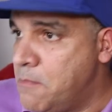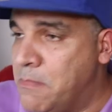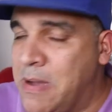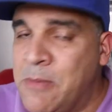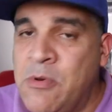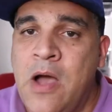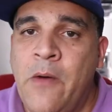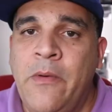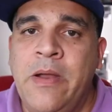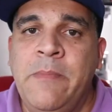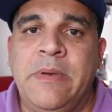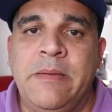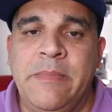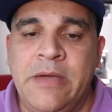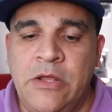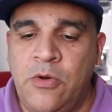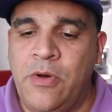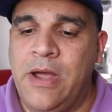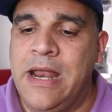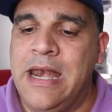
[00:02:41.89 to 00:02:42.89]
Vamos a ver
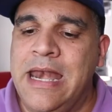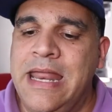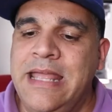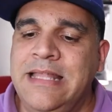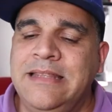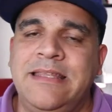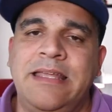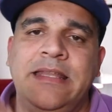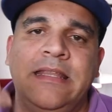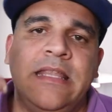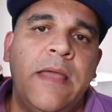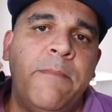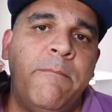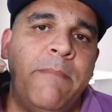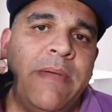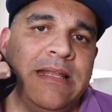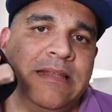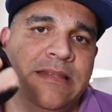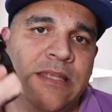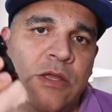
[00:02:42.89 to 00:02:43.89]
primero el lente de
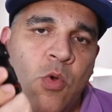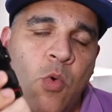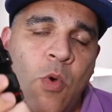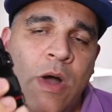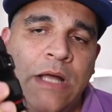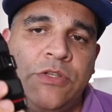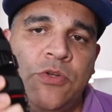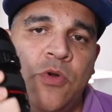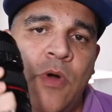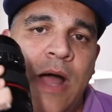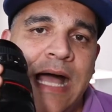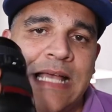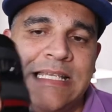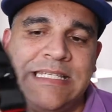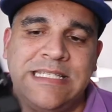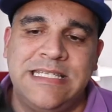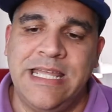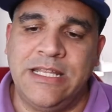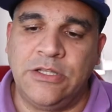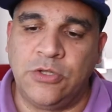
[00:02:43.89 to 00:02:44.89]
24 a
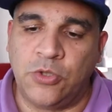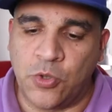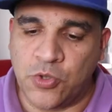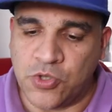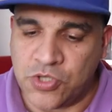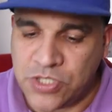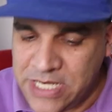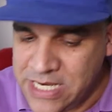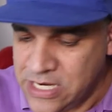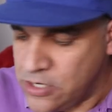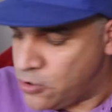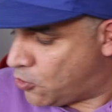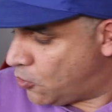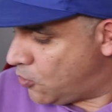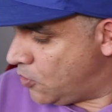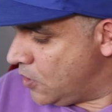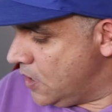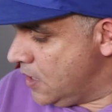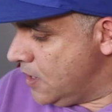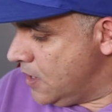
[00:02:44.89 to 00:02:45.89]
105